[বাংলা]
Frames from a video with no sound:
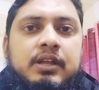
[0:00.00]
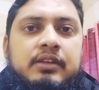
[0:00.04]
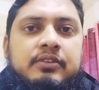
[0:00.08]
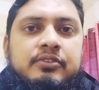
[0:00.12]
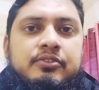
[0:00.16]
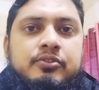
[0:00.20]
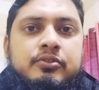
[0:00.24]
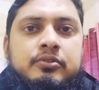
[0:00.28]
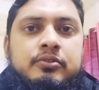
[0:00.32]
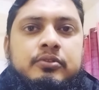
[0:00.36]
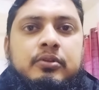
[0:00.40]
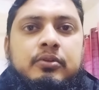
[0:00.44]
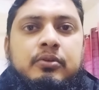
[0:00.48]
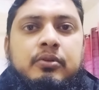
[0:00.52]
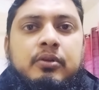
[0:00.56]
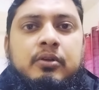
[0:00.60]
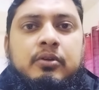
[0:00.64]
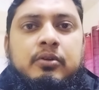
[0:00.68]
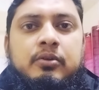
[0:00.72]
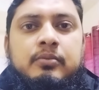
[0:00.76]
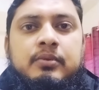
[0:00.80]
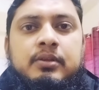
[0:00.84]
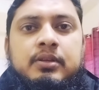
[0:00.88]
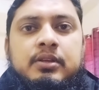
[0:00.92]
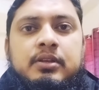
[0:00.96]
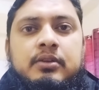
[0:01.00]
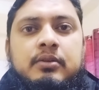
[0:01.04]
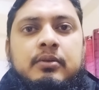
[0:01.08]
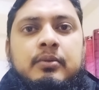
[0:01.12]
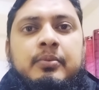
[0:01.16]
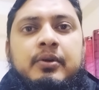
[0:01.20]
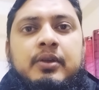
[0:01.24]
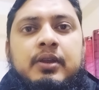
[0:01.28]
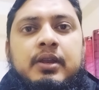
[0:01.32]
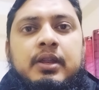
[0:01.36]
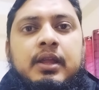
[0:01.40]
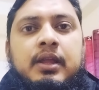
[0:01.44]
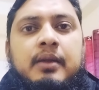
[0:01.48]
জাস্ট শুধু ডকুমেন্টের
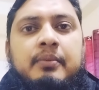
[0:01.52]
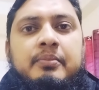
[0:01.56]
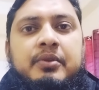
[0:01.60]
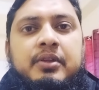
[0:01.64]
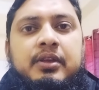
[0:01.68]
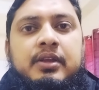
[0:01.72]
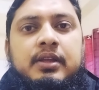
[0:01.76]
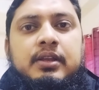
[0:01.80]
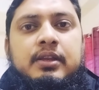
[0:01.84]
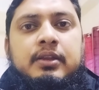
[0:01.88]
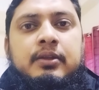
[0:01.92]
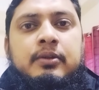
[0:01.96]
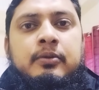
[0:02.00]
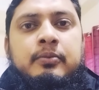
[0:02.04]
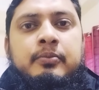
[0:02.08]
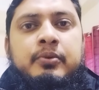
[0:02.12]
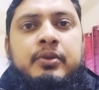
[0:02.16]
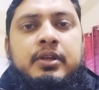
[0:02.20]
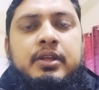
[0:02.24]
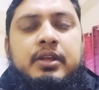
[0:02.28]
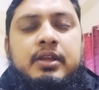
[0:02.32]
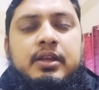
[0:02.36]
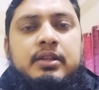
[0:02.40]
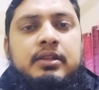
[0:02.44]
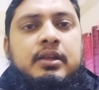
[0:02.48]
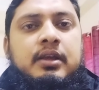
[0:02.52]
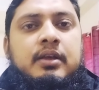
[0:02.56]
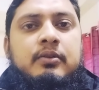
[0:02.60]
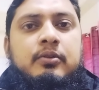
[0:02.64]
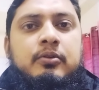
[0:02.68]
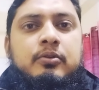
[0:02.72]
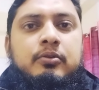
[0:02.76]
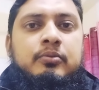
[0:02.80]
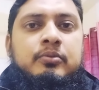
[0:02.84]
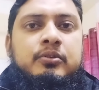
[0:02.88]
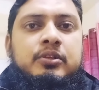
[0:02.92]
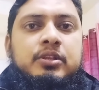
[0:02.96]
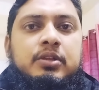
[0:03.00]
উপরে আপনাকে নিয়োগ পরীক্ষা দেওয়ার
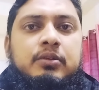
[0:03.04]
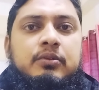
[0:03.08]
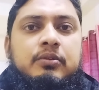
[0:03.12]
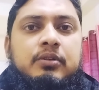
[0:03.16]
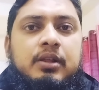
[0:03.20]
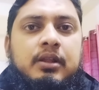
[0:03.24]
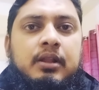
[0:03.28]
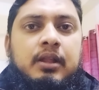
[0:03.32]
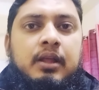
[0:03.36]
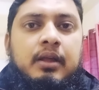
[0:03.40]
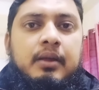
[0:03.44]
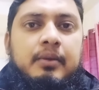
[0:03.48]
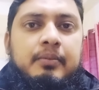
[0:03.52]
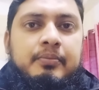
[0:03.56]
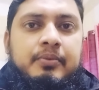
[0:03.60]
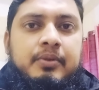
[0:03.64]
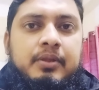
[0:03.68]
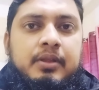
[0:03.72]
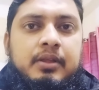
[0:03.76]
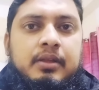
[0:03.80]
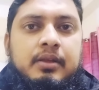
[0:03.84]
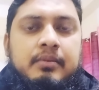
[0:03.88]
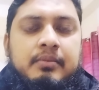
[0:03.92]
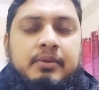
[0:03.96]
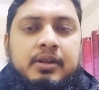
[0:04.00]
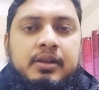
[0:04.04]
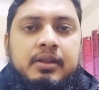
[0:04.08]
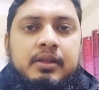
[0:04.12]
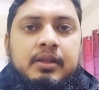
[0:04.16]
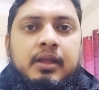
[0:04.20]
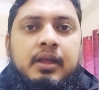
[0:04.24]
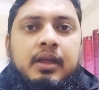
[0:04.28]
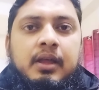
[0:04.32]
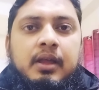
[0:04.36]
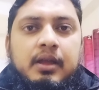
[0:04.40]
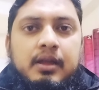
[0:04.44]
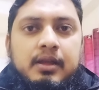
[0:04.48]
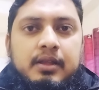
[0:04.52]
অনুমতি ওনারা মানে
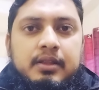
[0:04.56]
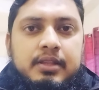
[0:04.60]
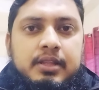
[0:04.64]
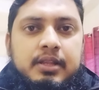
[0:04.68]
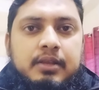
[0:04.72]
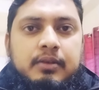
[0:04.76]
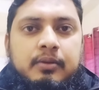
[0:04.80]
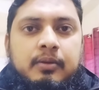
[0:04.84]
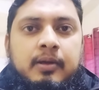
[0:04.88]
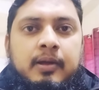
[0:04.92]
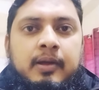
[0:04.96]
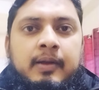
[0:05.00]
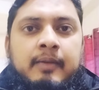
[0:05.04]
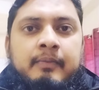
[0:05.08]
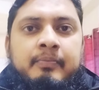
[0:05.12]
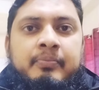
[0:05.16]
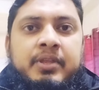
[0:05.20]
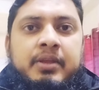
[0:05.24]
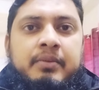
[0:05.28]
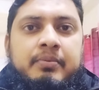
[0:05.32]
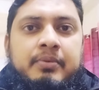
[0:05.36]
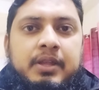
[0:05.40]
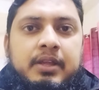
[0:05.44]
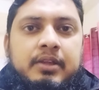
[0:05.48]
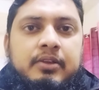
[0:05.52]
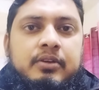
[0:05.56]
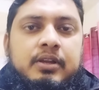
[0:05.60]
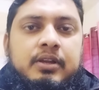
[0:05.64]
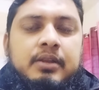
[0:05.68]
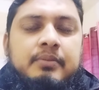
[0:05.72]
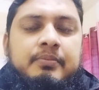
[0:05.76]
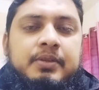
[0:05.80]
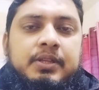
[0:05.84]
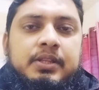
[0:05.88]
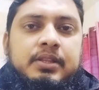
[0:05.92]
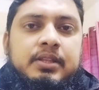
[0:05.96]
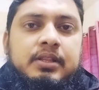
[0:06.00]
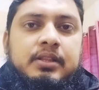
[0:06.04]
দিল অ্যাপ্লাই করার
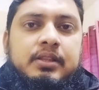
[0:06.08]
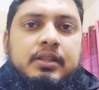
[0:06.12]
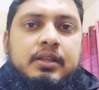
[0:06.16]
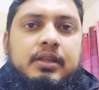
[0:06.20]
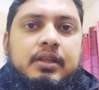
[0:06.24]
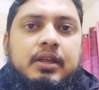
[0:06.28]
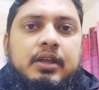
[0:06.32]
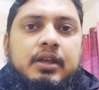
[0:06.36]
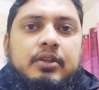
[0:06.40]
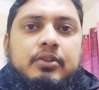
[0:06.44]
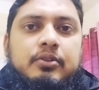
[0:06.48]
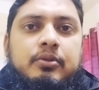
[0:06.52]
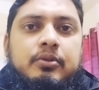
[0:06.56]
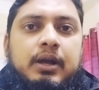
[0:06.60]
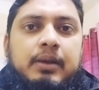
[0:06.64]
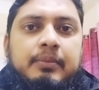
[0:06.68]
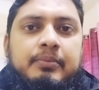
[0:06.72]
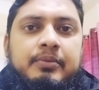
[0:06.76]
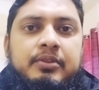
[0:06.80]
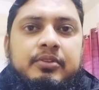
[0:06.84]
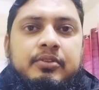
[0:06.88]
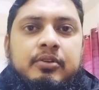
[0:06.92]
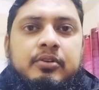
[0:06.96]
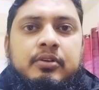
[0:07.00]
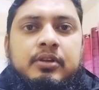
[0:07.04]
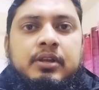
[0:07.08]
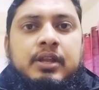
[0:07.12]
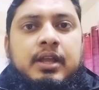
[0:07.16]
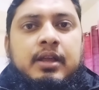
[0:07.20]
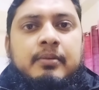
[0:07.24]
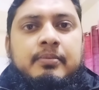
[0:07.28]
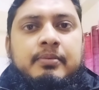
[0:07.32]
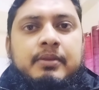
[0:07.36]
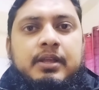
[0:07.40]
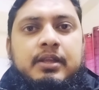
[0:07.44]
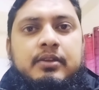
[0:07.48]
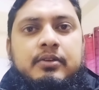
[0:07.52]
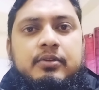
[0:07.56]
ভিত্তিতে তো আপনি যখন
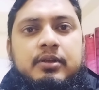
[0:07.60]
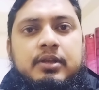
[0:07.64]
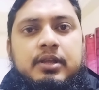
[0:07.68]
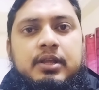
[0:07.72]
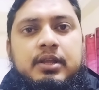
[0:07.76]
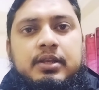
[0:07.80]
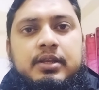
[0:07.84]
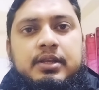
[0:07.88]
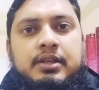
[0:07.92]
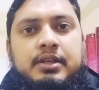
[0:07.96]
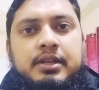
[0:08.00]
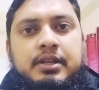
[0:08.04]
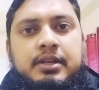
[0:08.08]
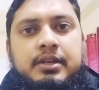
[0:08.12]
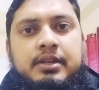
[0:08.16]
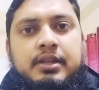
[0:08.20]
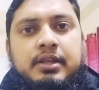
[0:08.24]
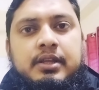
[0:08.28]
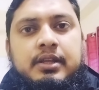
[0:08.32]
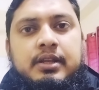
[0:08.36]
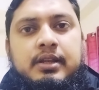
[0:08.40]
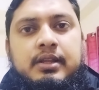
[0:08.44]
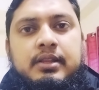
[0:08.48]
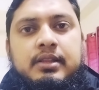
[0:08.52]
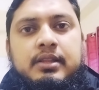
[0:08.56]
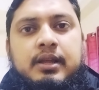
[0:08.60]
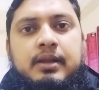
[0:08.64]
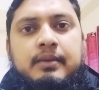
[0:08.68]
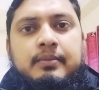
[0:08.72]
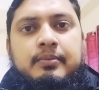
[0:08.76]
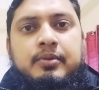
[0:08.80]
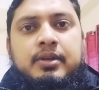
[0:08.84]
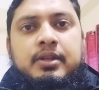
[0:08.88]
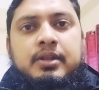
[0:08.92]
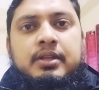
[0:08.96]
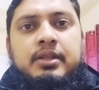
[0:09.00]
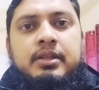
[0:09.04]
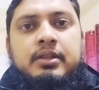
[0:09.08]
অ্যাপ্লাই করে রিটেন টিকলেন
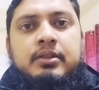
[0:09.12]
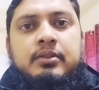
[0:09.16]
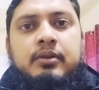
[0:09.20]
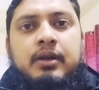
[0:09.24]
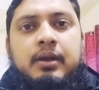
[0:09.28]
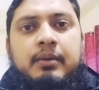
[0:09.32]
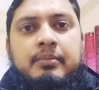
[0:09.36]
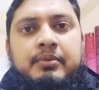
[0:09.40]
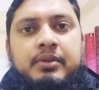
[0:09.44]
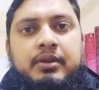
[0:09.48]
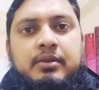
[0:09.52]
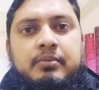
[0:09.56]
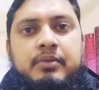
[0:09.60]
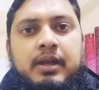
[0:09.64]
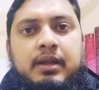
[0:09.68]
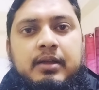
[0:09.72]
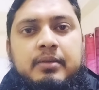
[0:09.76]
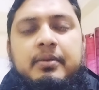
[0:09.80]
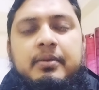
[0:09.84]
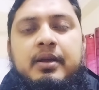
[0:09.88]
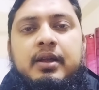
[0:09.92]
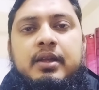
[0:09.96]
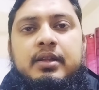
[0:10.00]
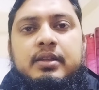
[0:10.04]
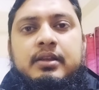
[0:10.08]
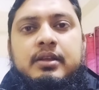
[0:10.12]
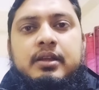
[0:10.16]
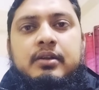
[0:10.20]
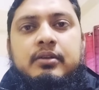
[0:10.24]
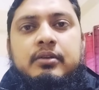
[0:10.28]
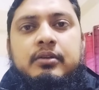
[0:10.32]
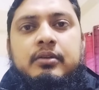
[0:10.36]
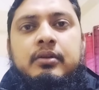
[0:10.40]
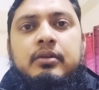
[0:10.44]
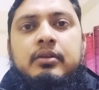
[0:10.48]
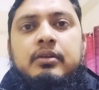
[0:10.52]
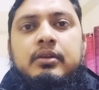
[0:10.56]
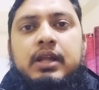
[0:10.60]
তারপরে কিন্তু আপনার ভাইবা এটা
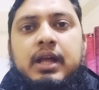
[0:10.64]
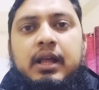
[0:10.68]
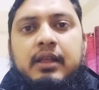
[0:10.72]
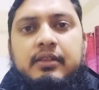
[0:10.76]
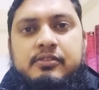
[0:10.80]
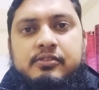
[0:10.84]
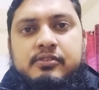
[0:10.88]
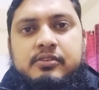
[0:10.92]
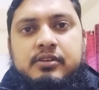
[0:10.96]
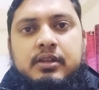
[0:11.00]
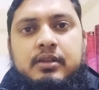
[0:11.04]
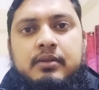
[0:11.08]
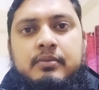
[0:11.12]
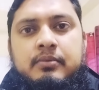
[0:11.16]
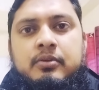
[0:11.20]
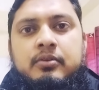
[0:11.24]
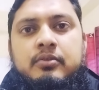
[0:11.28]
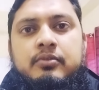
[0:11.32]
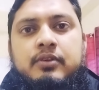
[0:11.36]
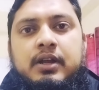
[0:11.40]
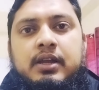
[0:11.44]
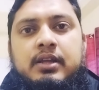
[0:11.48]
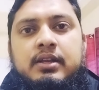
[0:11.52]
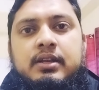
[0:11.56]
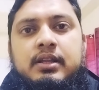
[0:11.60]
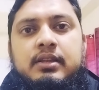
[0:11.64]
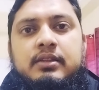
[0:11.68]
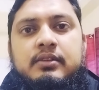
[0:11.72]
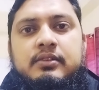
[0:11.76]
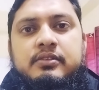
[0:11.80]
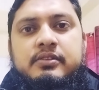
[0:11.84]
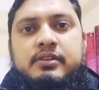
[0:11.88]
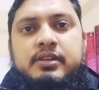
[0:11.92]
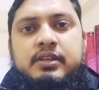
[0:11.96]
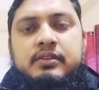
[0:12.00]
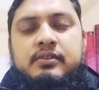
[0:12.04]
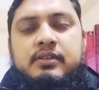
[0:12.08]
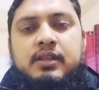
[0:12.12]
হলো লাস্ট এবং ফাইনাল
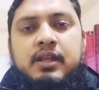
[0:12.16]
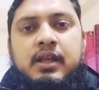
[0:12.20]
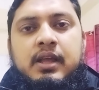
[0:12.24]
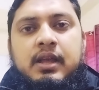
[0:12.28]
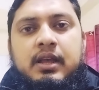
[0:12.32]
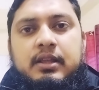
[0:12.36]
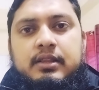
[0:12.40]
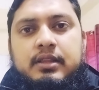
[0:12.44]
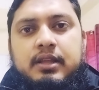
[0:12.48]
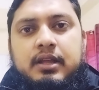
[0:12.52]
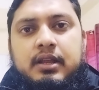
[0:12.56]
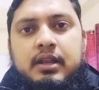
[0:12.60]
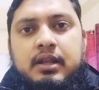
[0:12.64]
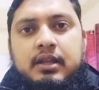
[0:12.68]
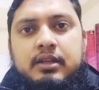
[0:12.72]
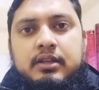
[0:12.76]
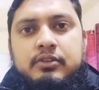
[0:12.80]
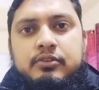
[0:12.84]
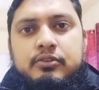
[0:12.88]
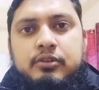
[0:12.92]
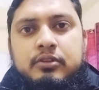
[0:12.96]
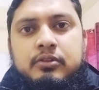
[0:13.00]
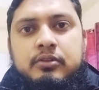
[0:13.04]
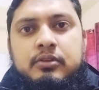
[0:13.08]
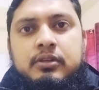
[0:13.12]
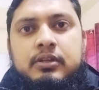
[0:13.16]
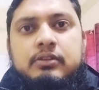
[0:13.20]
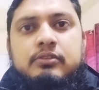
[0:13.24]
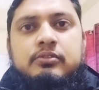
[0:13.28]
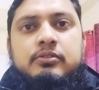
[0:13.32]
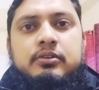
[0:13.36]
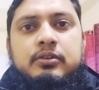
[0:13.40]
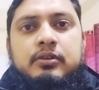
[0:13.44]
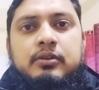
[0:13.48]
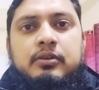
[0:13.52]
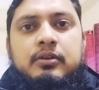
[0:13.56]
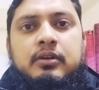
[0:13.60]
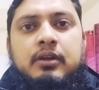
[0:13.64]
স্টেজ তার আগে যত
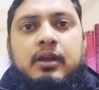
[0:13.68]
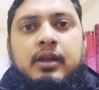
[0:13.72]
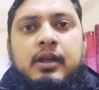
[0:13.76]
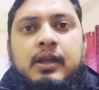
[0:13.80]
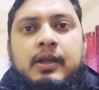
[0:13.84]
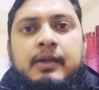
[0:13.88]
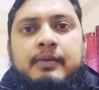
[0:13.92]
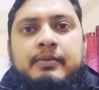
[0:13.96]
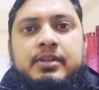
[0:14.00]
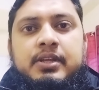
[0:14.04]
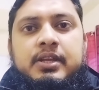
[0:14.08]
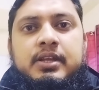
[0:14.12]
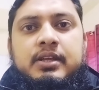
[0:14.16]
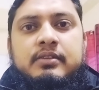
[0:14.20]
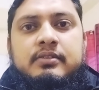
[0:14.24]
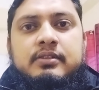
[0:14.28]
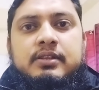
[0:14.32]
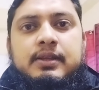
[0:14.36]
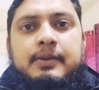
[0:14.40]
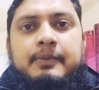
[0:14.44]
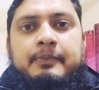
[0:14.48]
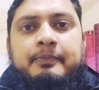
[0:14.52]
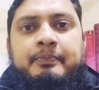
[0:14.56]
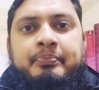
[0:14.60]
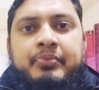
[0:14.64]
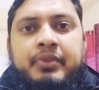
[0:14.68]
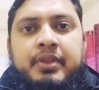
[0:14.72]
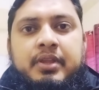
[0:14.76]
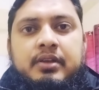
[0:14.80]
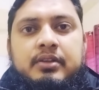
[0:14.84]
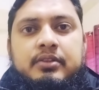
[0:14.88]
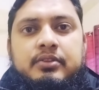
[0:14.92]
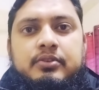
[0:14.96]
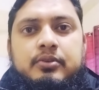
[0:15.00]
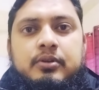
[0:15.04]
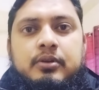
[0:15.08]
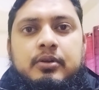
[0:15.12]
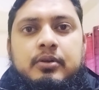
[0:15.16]
কিছুই হোক ঠিক আছে
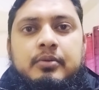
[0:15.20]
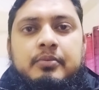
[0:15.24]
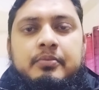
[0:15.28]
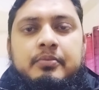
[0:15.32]
তো